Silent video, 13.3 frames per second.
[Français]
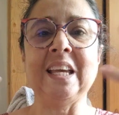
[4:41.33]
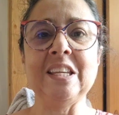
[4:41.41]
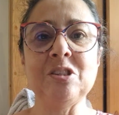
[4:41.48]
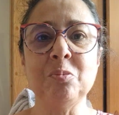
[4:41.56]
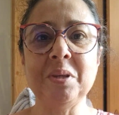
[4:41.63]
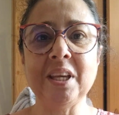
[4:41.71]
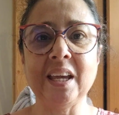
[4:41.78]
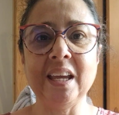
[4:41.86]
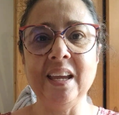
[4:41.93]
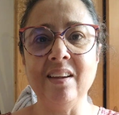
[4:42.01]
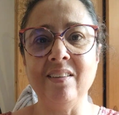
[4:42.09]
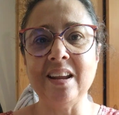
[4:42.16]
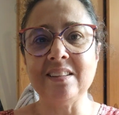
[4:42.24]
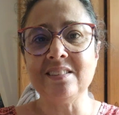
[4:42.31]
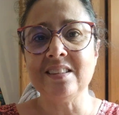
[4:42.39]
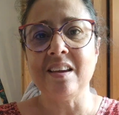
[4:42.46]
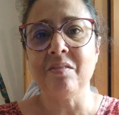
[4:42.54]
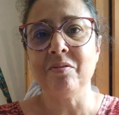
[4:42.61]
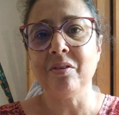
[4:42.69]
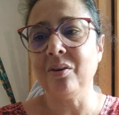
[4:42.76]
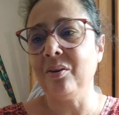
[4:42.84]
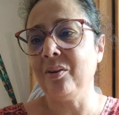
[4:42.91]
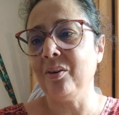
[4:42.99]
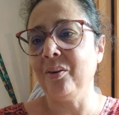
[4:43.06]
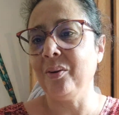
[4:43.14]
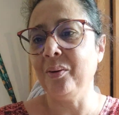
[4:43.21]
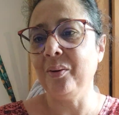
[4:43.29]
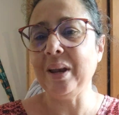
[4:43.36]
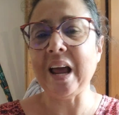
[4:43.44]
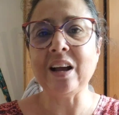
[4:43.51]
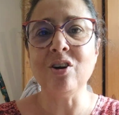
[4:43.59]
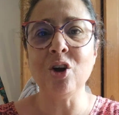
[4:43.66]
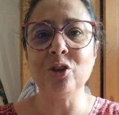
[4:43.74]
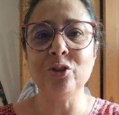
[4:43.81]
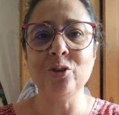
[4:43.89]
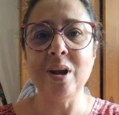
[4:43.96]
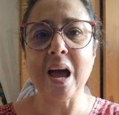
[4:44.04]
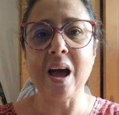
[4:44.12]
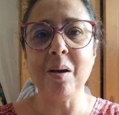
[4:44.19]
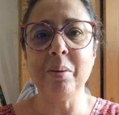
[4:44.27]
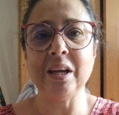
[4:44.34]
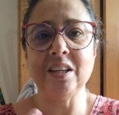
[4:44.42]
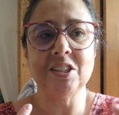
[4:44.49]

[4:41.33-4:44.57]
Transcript: respirer la sève et la corse de l'arbre.